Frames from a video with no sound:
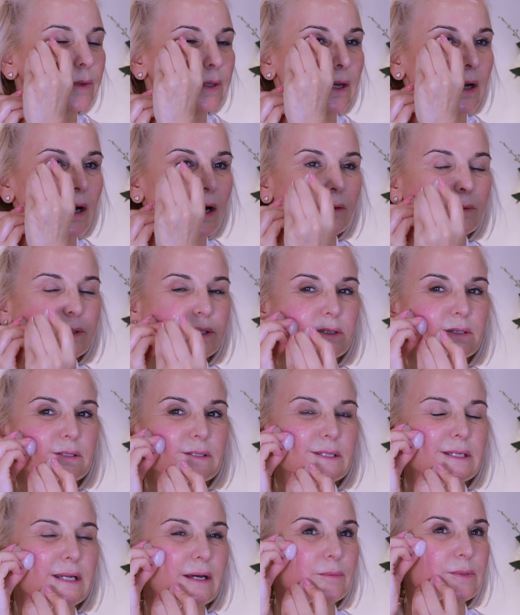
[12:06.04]
Ihr arbeitet
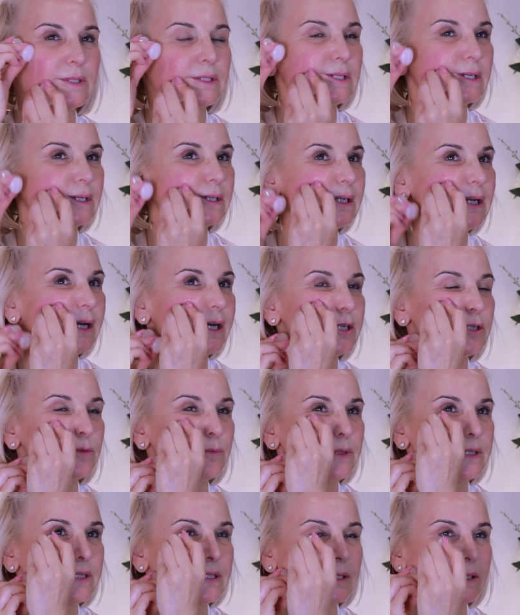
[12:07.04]
es damit dann
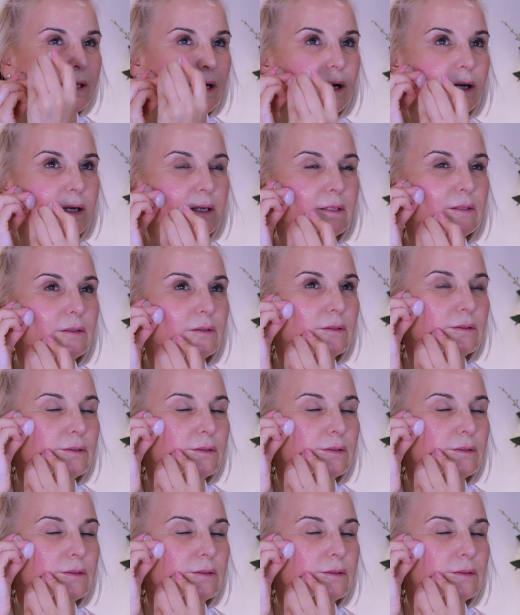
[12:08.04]
gleichmäßig ein